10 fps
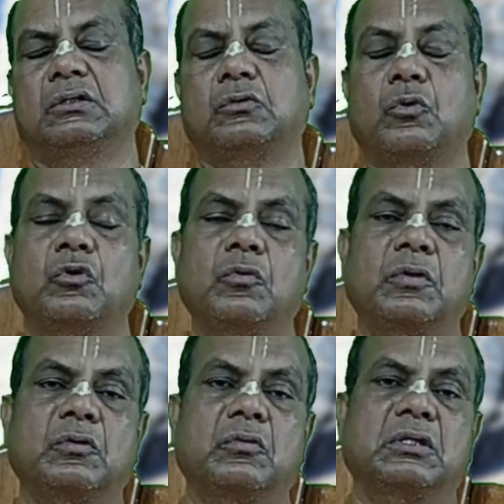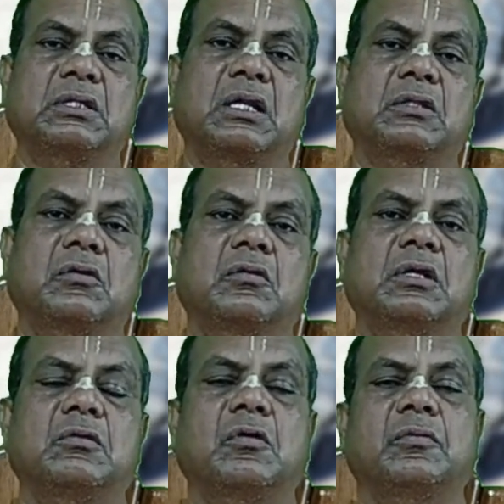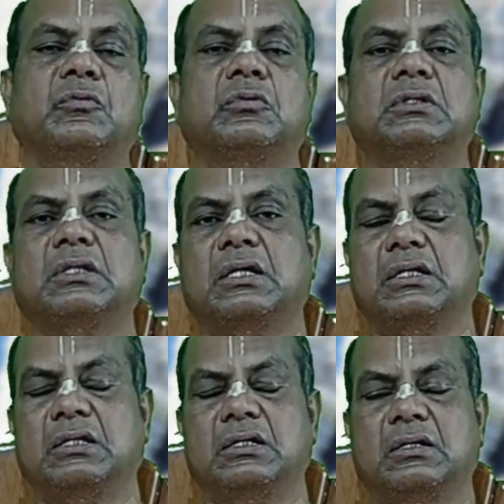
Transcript: তো অনুগমন করে তারা তখন এইভাবে ঘুরতে থাকে